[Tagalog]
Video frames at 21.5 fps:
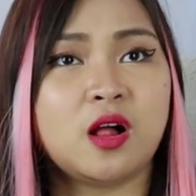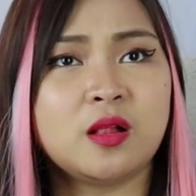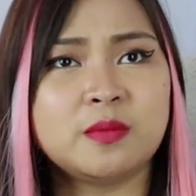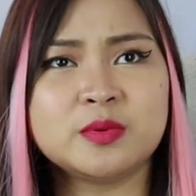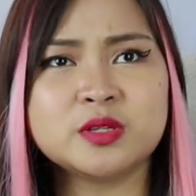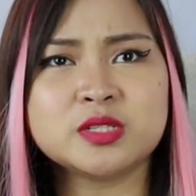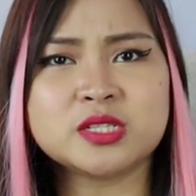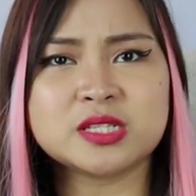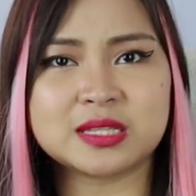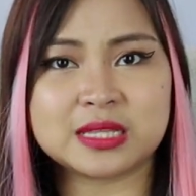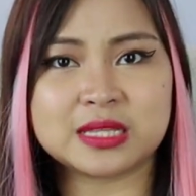
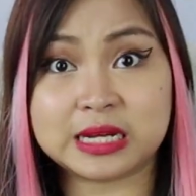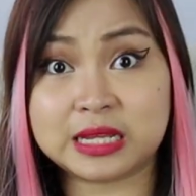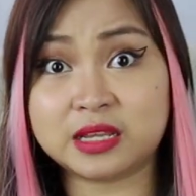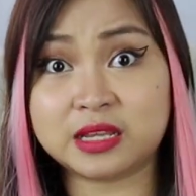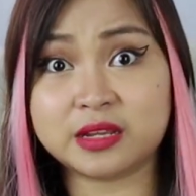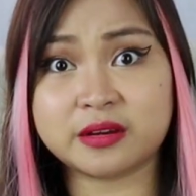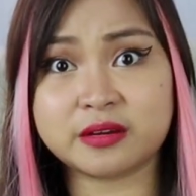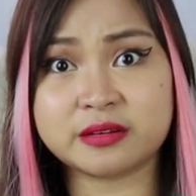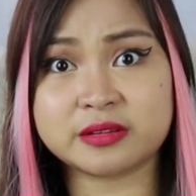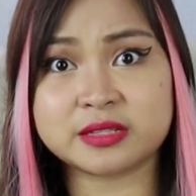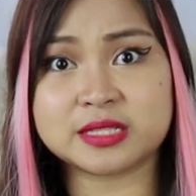almost 3
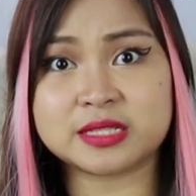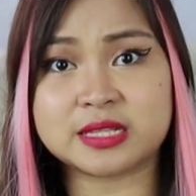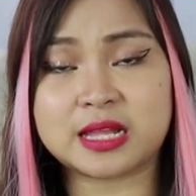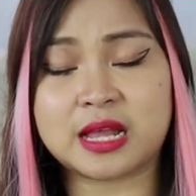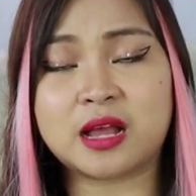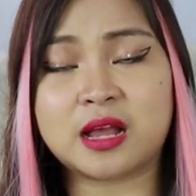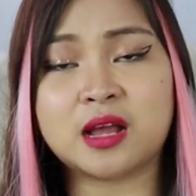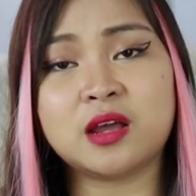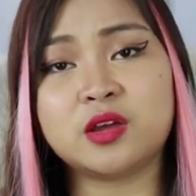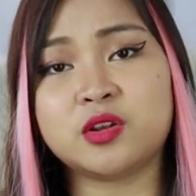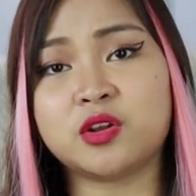years
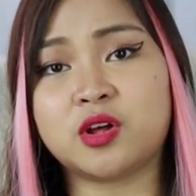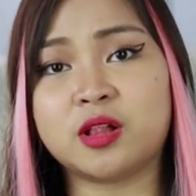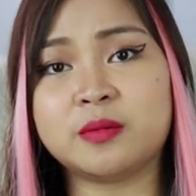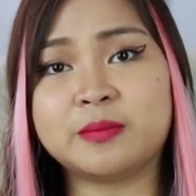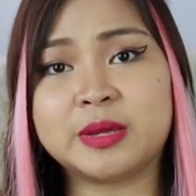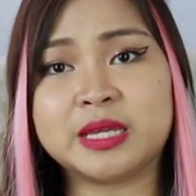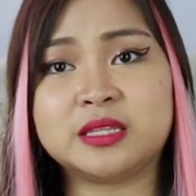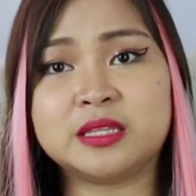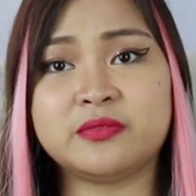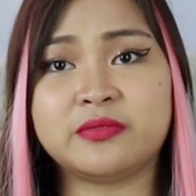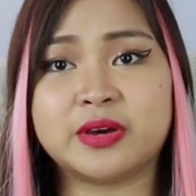na on all
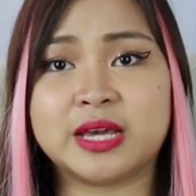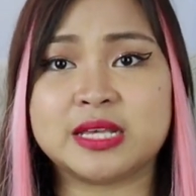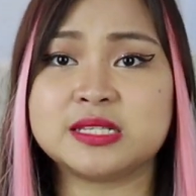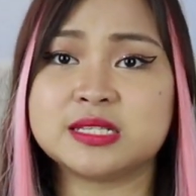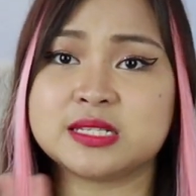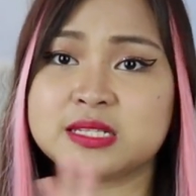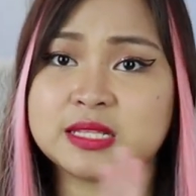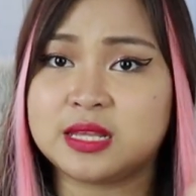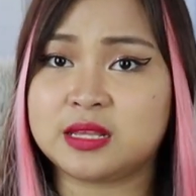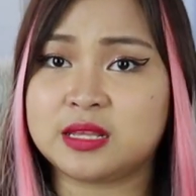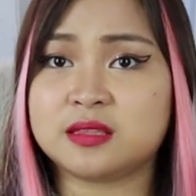my
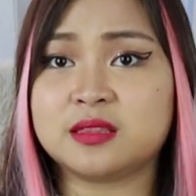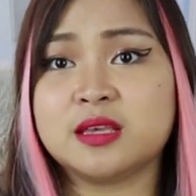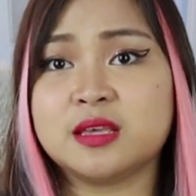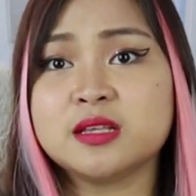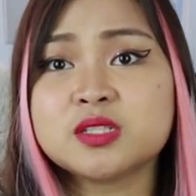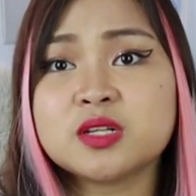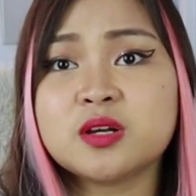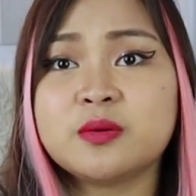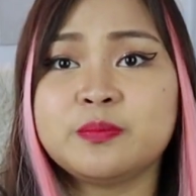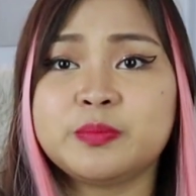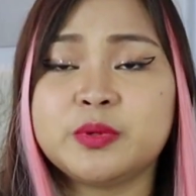devices like
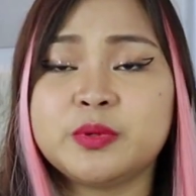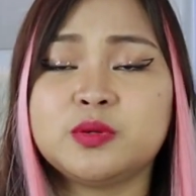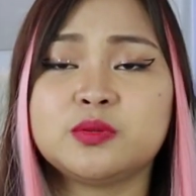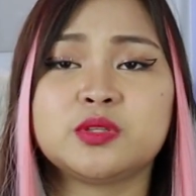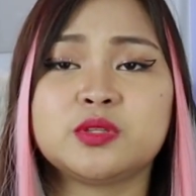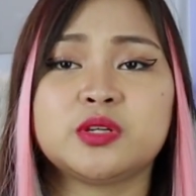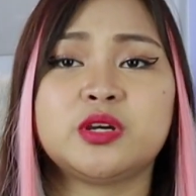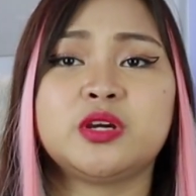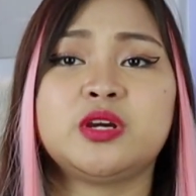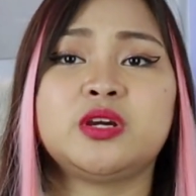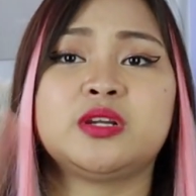this
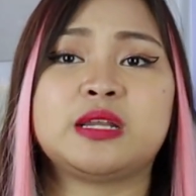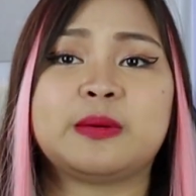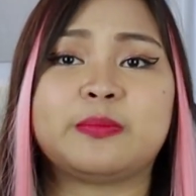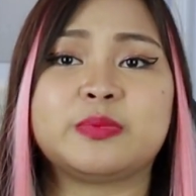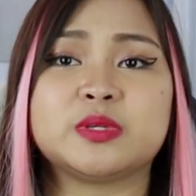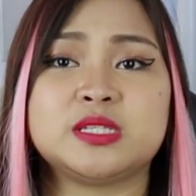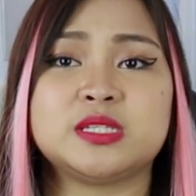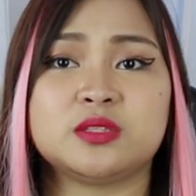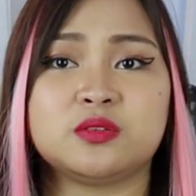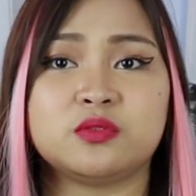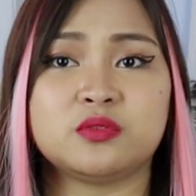computer,
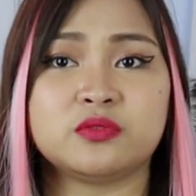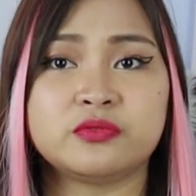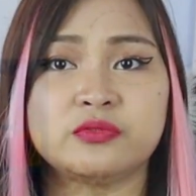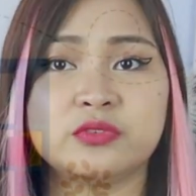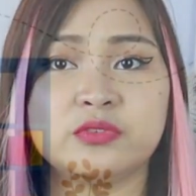tapos itong